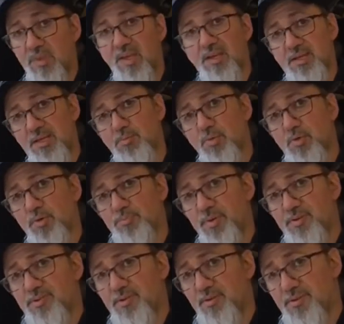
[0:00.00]
et beaucoup de
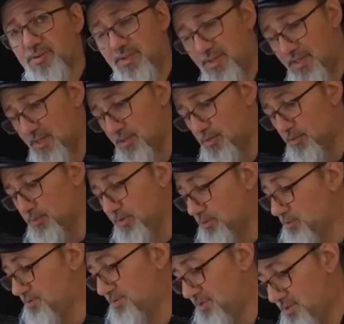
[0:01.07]
patience et de
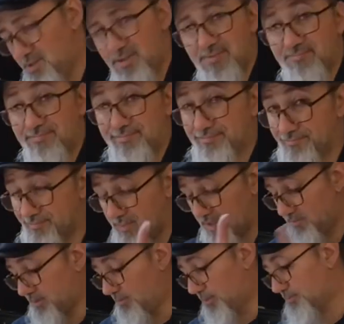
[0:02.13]
minutie,
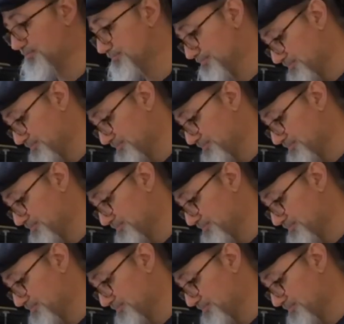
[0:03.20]
évidemment.